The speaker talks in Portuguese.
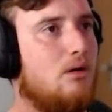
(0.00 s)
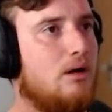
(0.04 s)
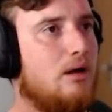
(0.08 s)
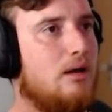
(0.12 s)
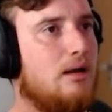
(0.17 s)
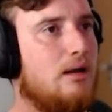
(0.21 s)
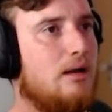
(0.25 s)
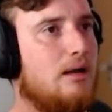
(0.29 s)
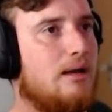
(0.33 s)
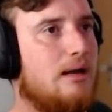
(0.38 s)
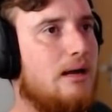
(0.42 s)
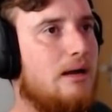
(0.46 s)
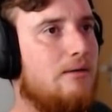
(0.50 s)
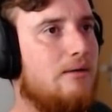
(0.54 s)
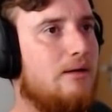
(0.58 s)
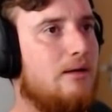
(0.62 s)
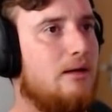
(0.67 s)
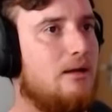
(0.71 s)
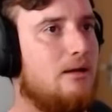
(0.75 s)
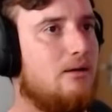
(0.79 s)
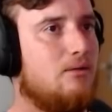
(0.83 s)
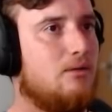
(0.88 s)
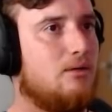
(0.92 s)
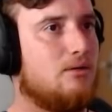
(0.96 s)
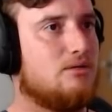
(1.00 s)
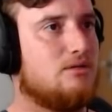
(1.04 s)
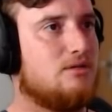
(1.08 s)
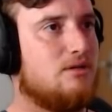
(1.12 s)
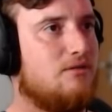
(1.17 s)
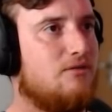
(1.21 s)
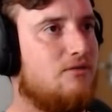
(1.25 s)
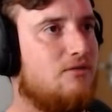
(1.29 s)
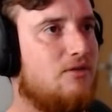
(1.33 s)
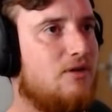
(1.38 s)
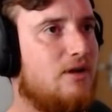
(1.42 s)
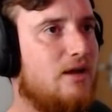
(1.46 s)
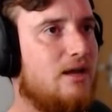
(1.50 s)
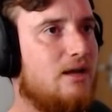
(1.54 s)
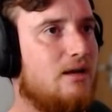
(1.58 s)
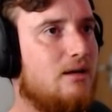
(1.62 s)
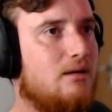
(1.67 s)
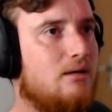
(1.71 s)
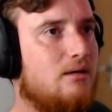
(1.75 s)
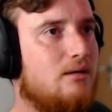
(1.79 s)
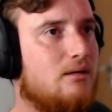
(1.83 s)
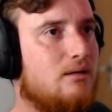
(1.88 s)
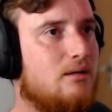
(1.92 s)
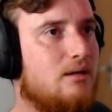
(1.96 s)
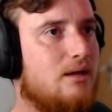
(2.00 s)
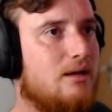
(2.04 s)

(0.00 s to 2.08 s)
Olha que legal, ele quando você freia,